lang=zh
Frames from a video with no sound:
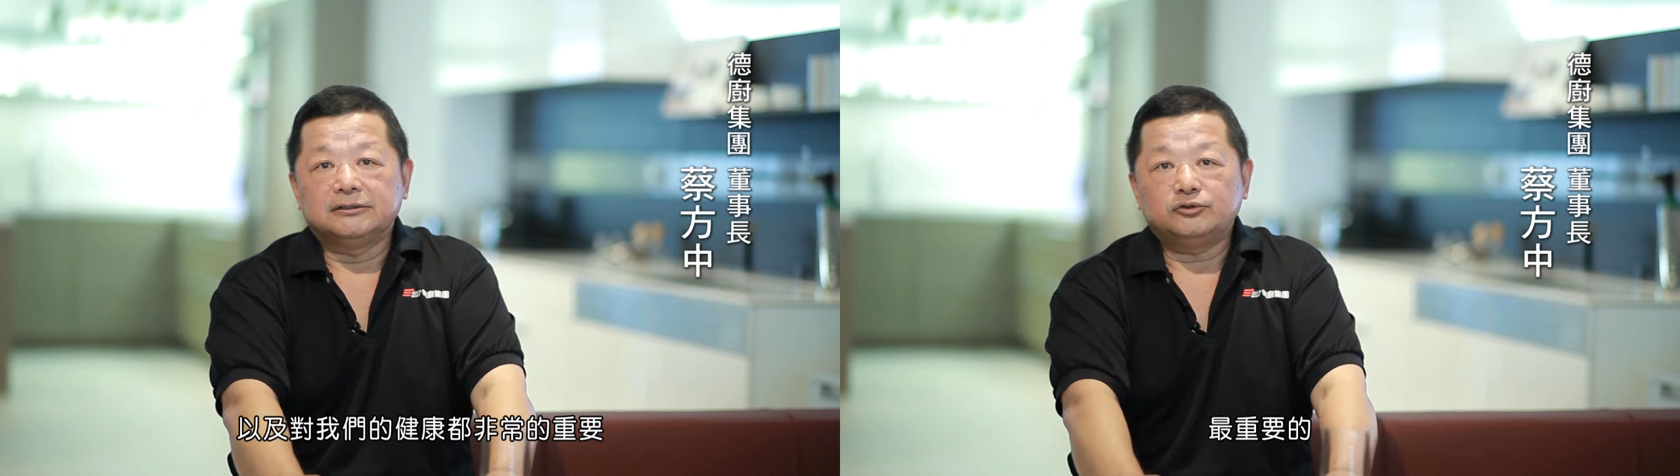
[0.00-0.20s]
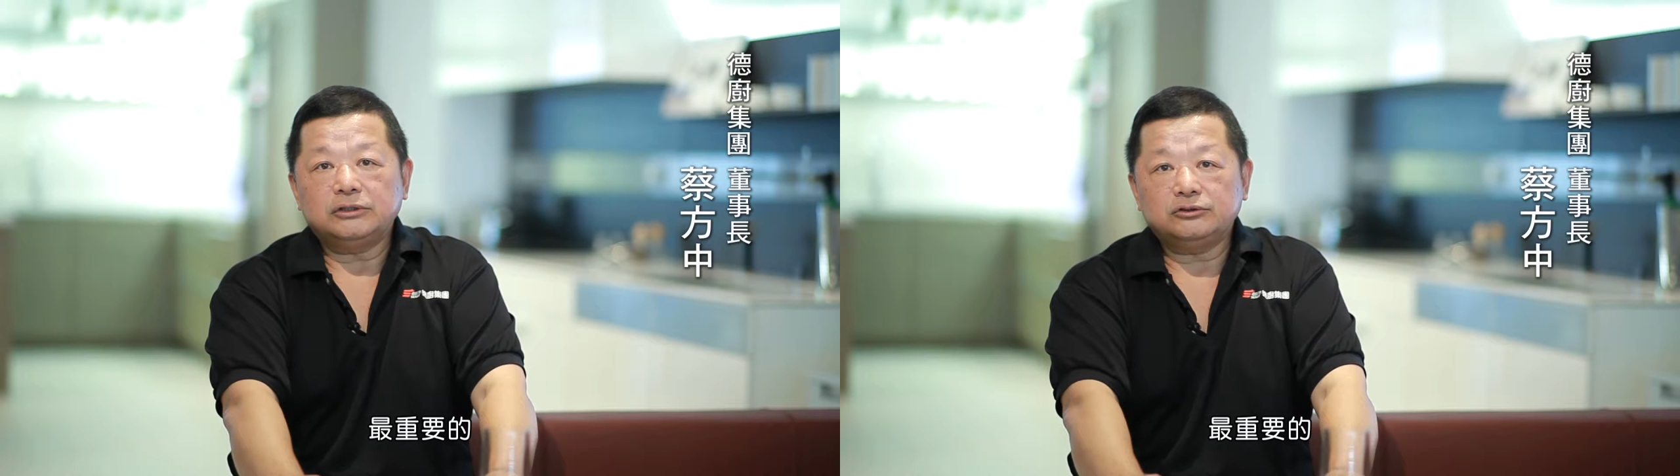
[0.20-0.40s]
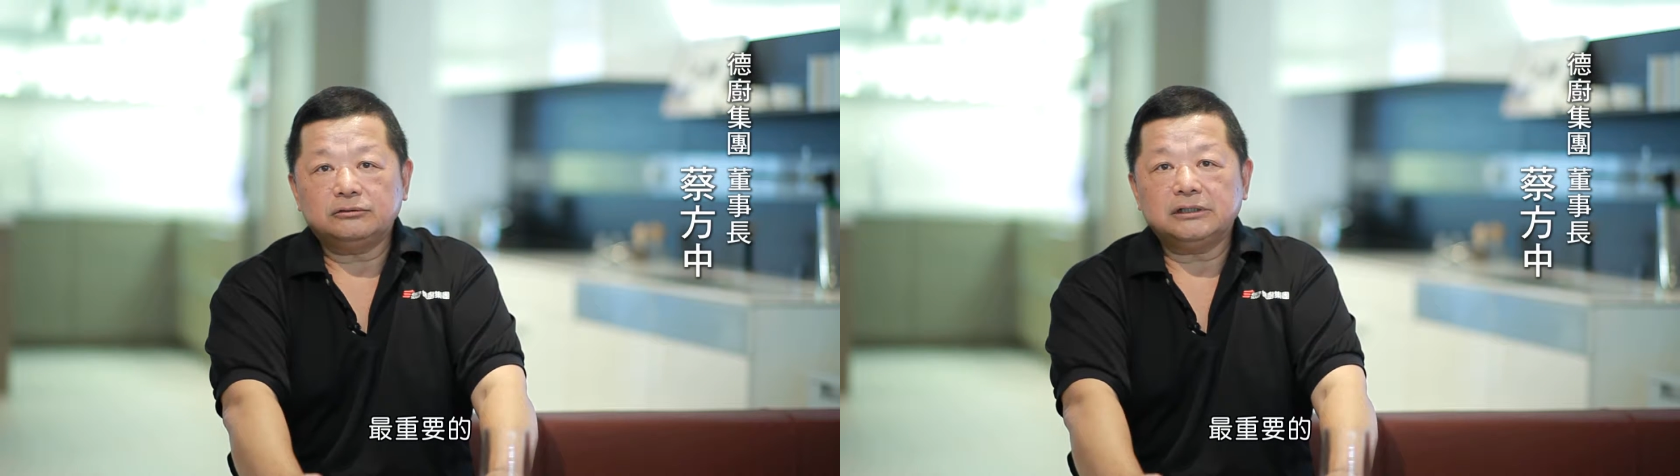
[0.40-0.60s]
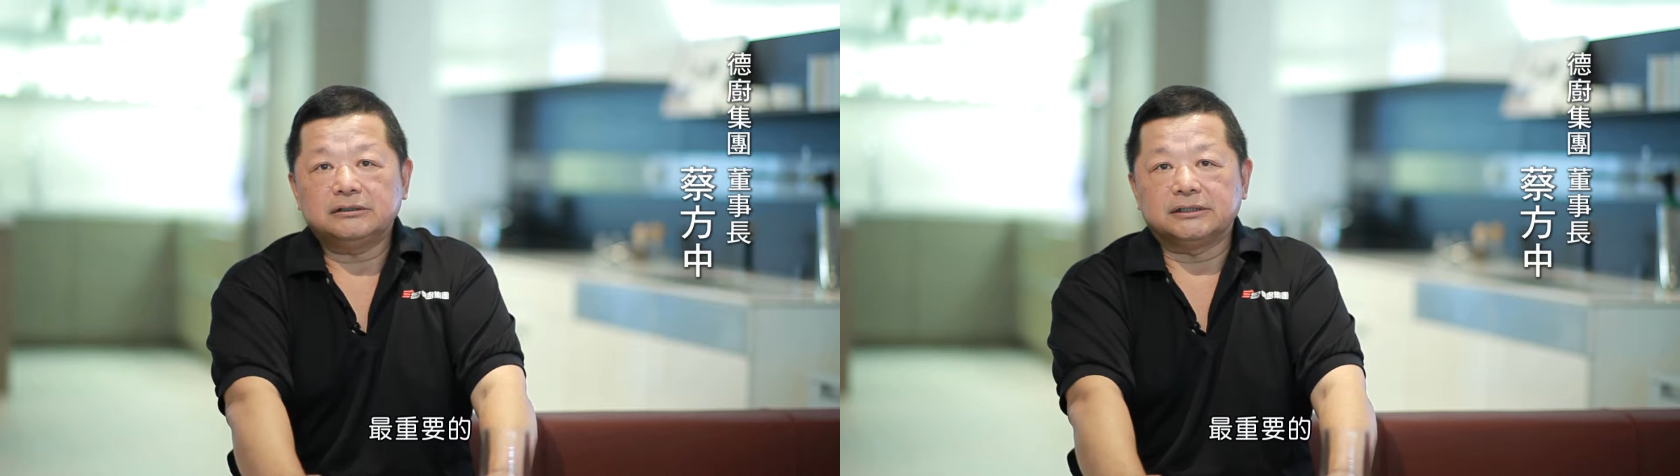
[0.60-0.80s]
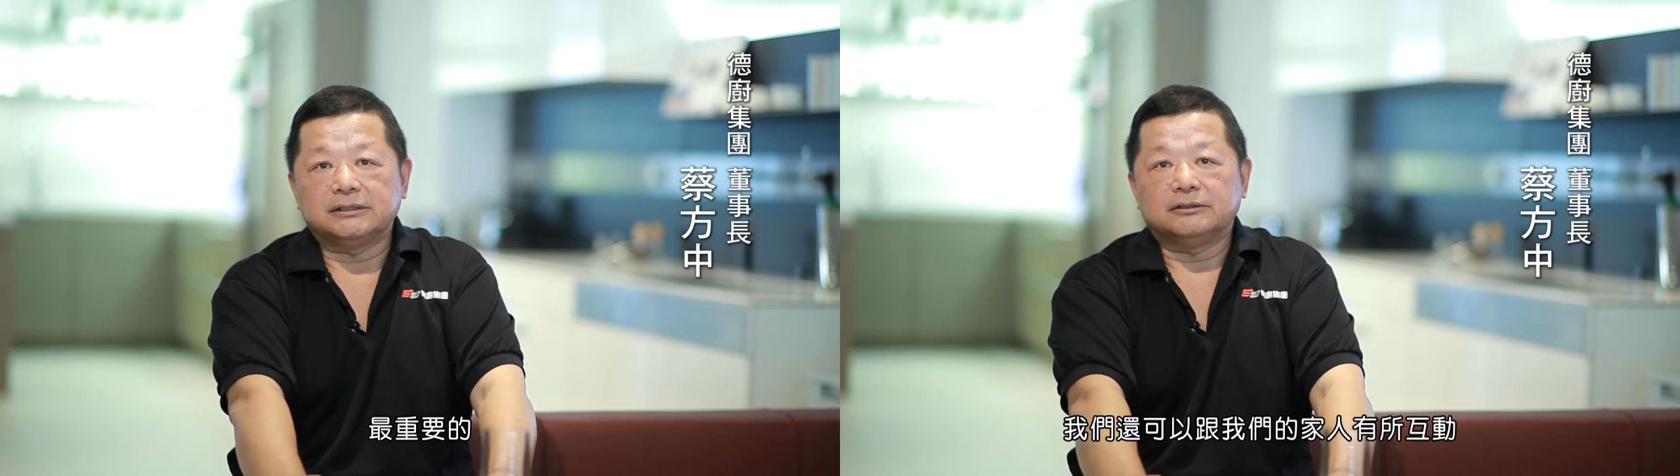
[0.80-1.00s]
最重
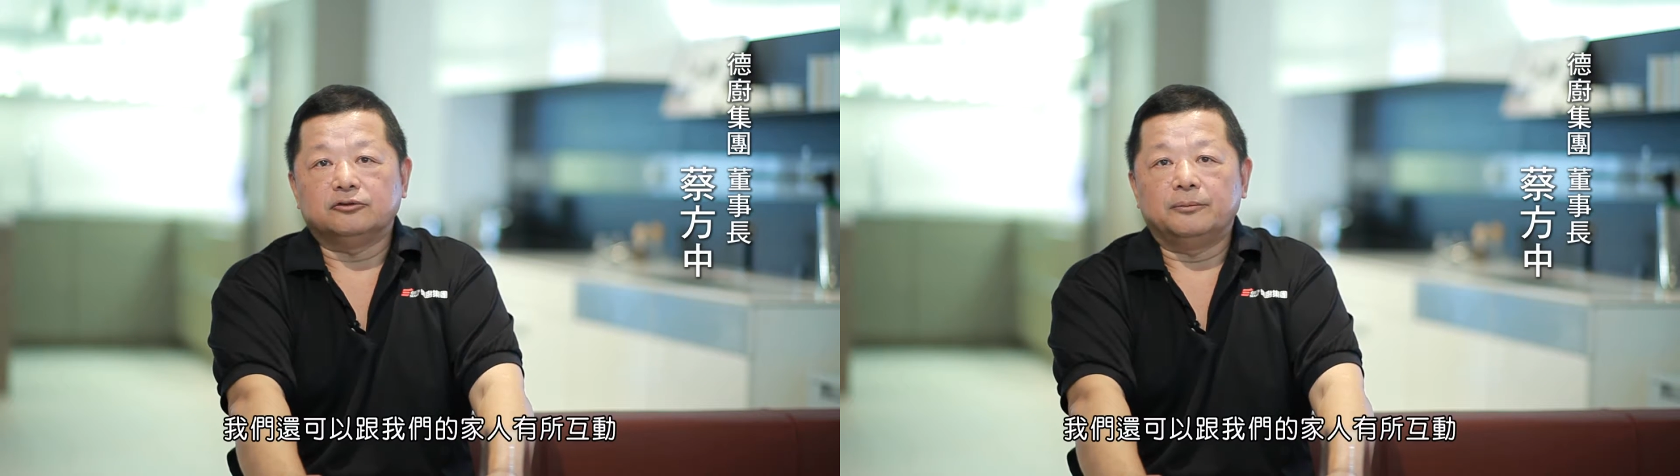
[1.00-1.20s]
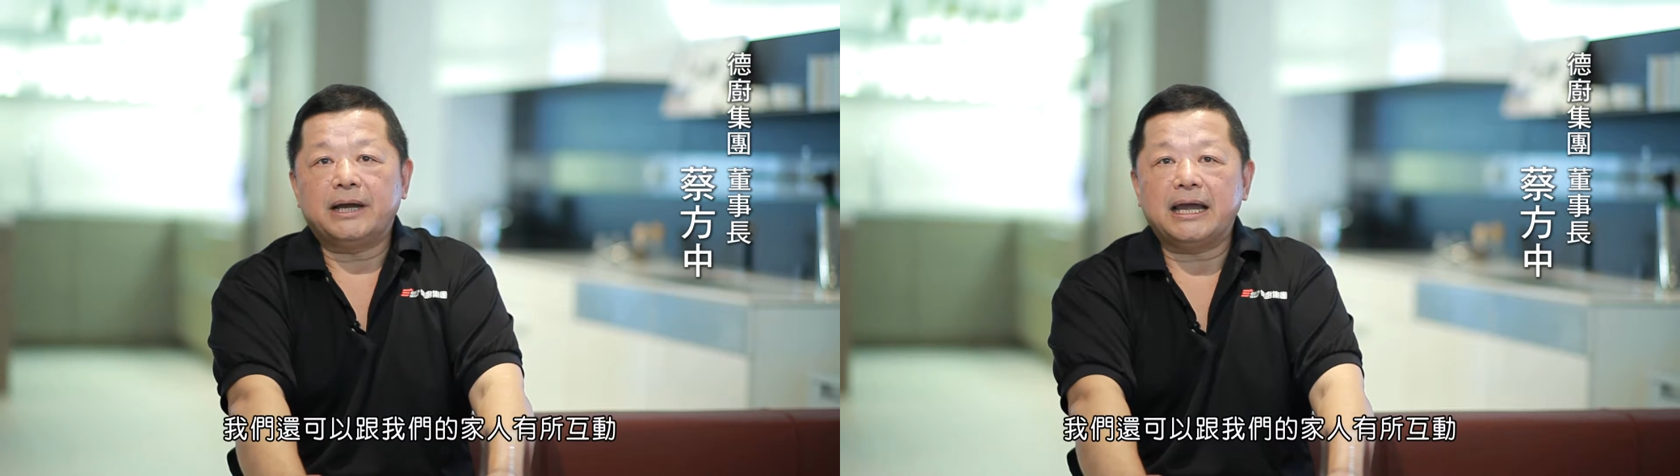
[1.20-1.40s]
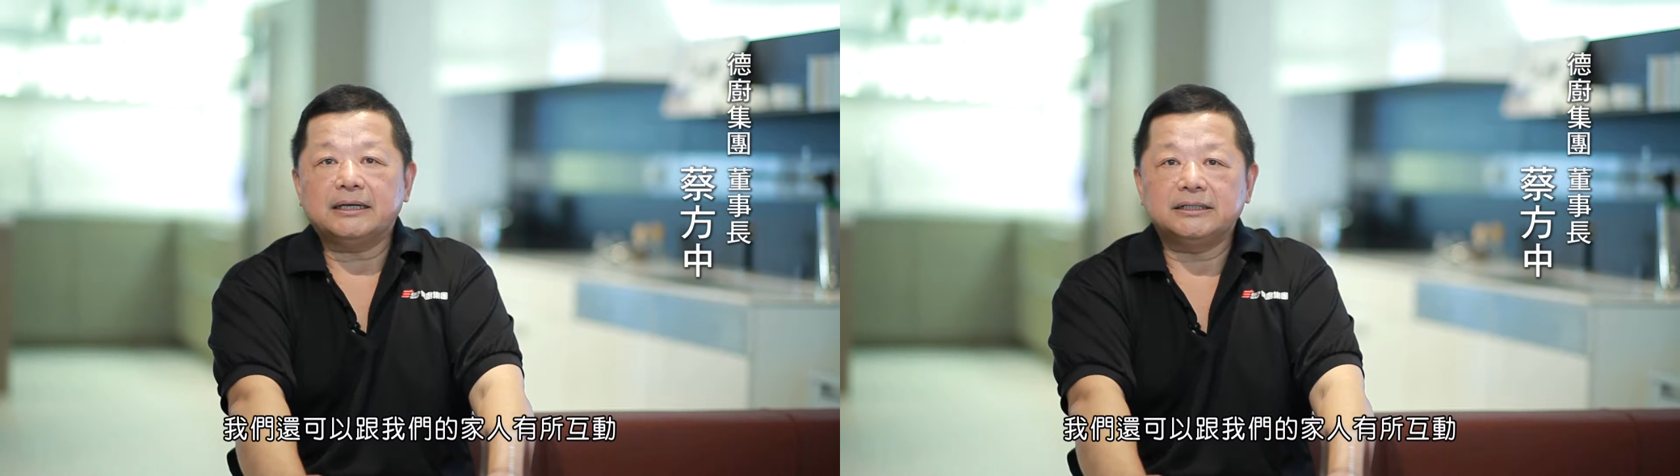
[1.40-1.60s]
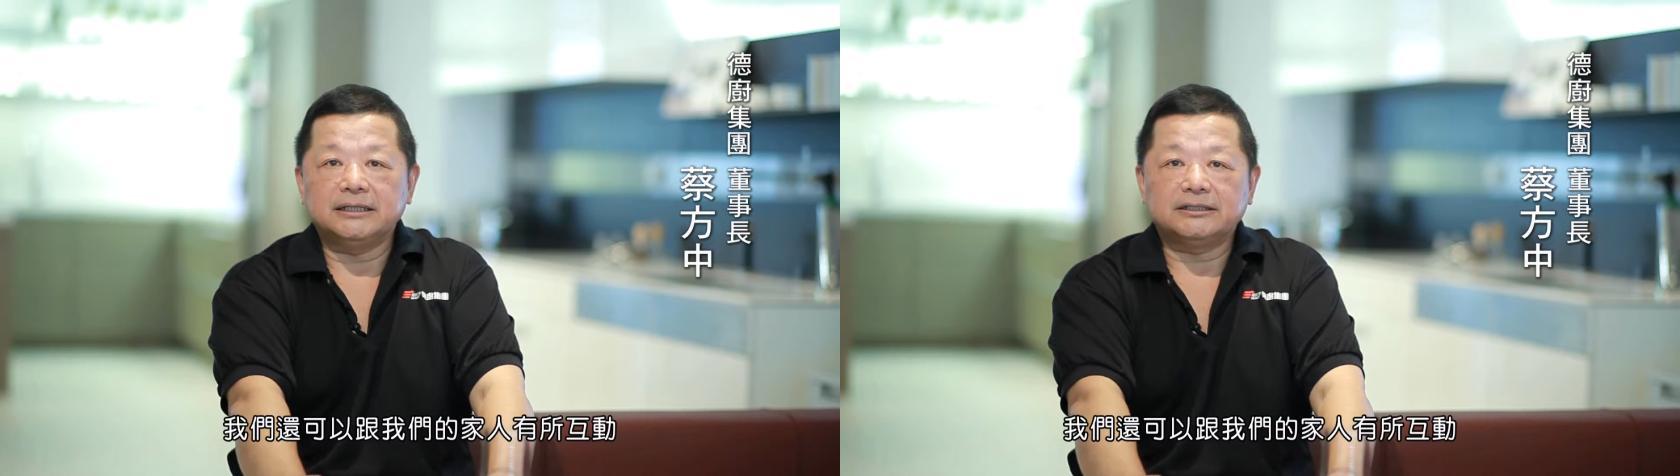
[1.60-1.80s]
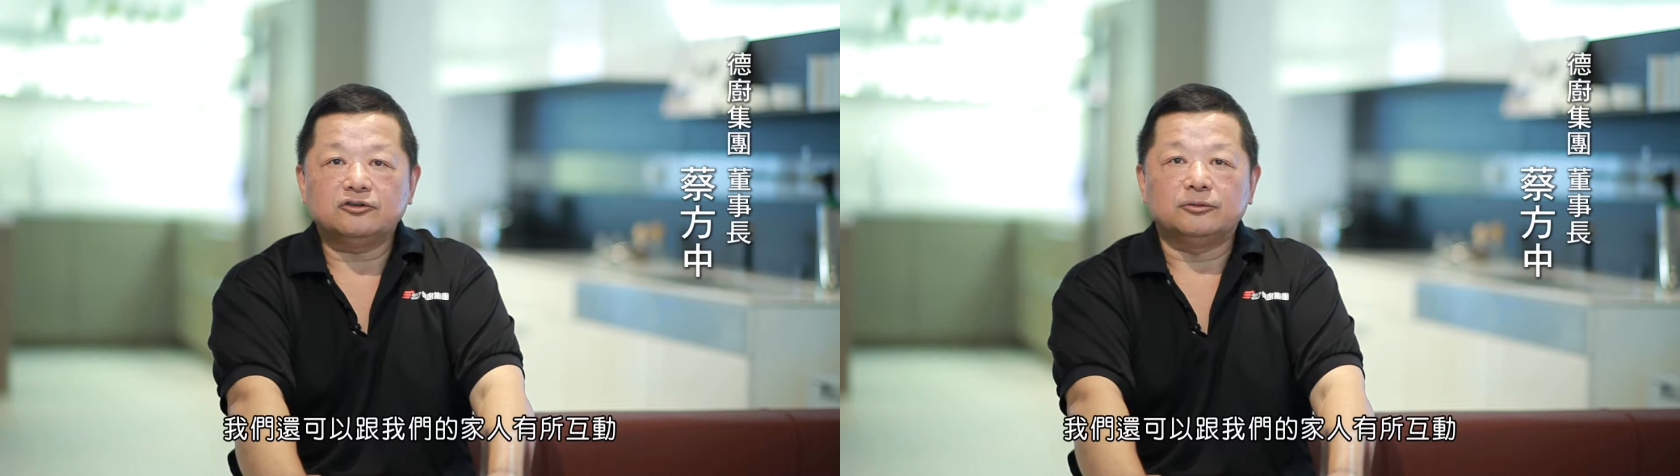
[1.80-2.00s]
要的呢，我们还可
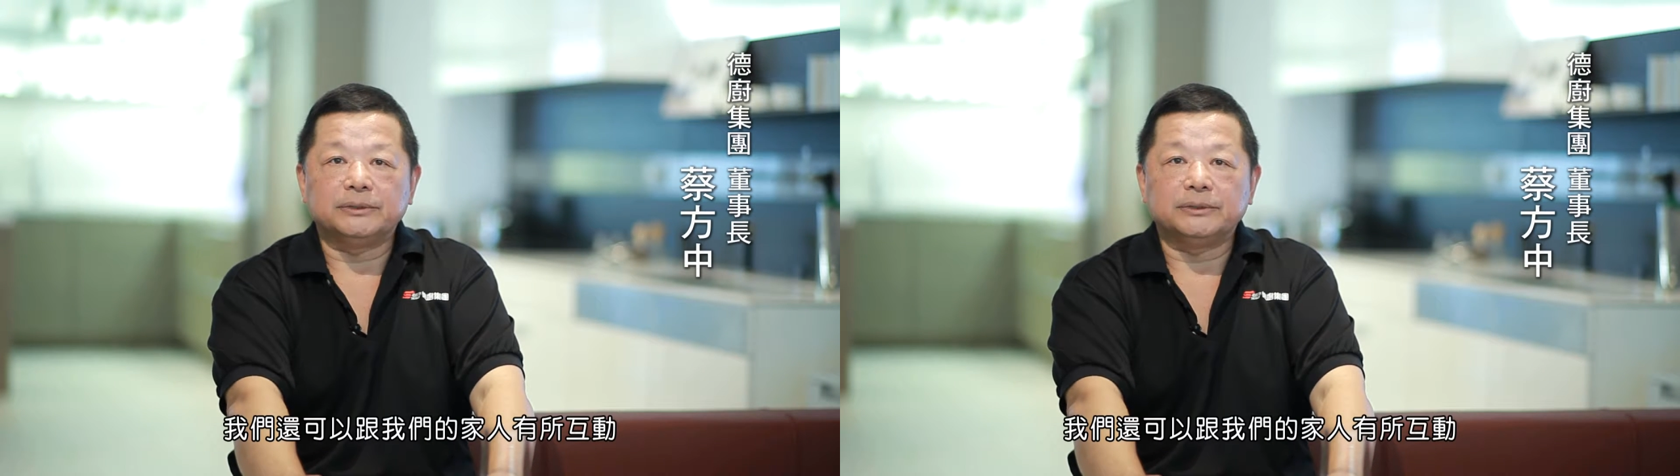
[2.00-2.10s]
以跟我